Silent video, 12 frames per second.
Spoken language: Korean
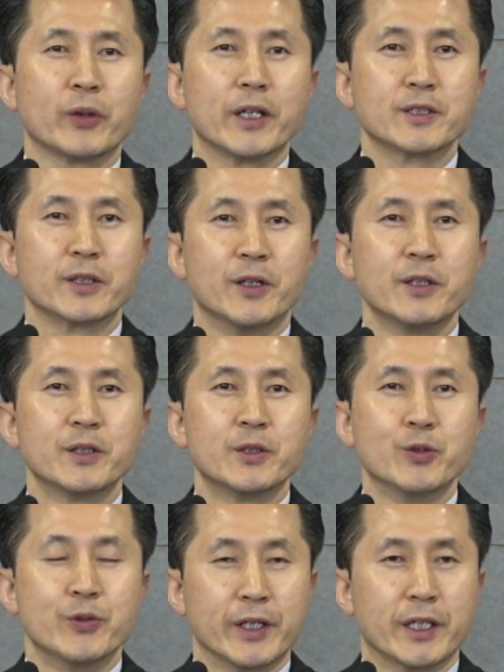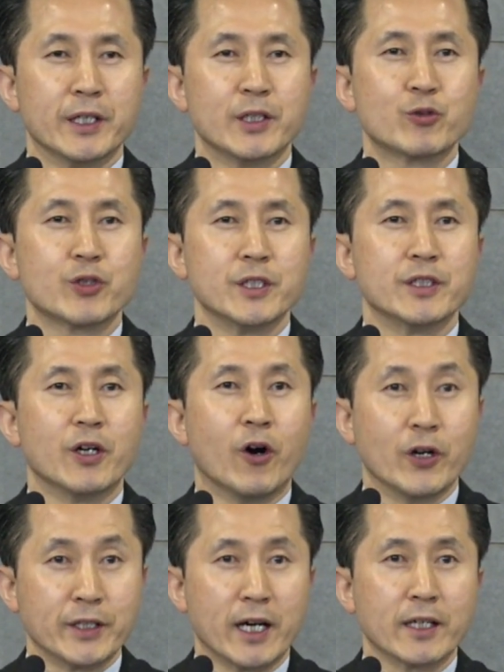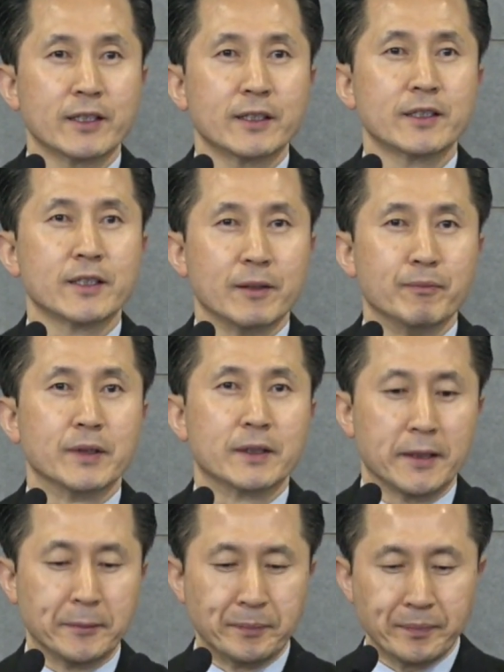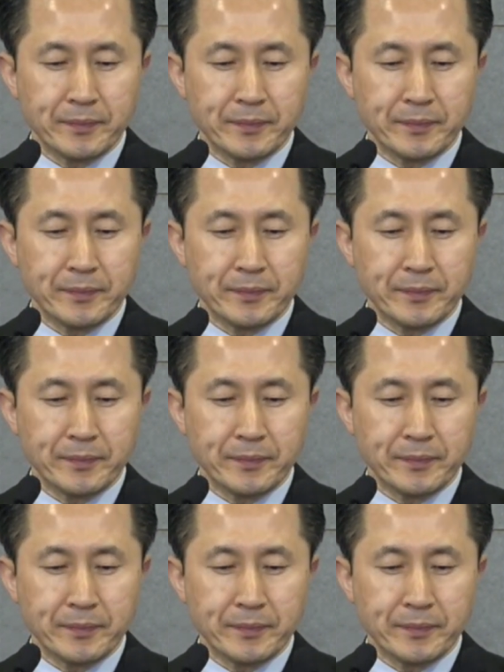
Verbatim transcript: 통해서 우리에게 주신 언약입니다.